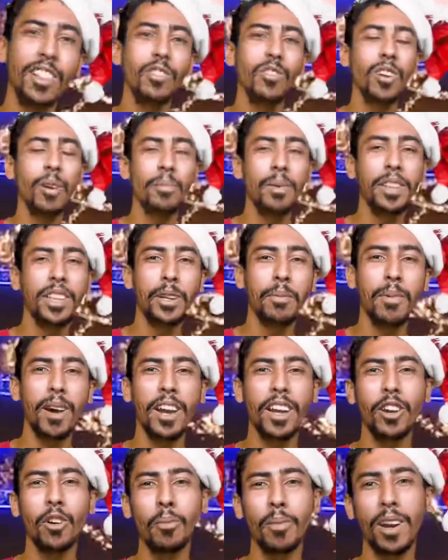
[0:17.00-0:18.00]
un ambiente
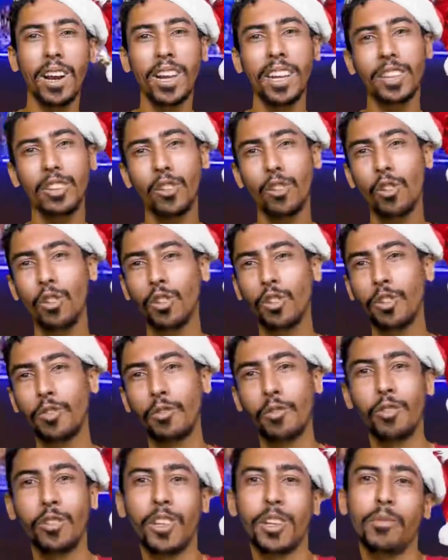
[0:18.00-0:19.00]
mágico para que todos
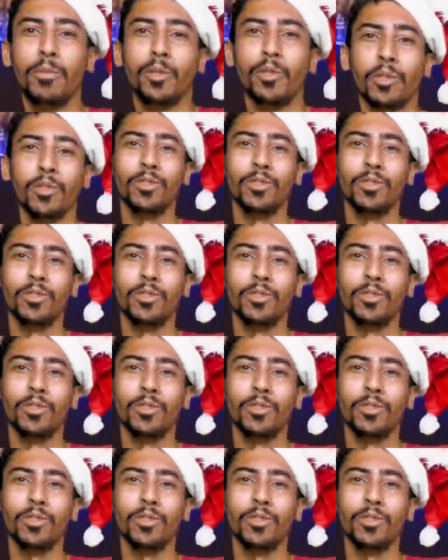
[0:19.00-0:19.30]
disfrutemos.